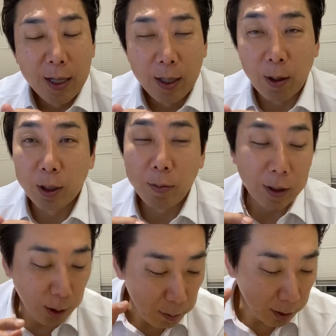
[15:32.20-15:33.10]
楽しみに
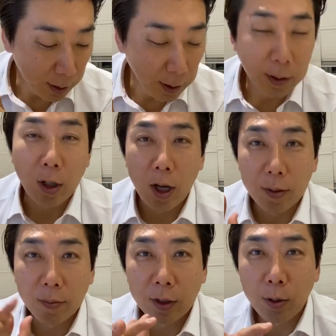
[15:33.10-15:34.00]
しております、はい、
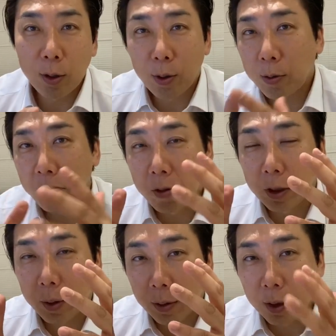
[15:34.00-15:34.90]
それと高
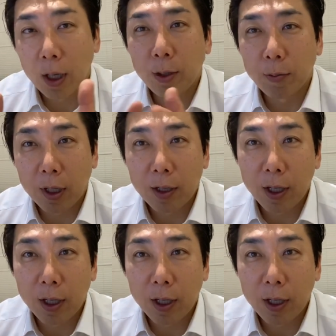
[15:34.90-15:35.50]
知マンの最終日なん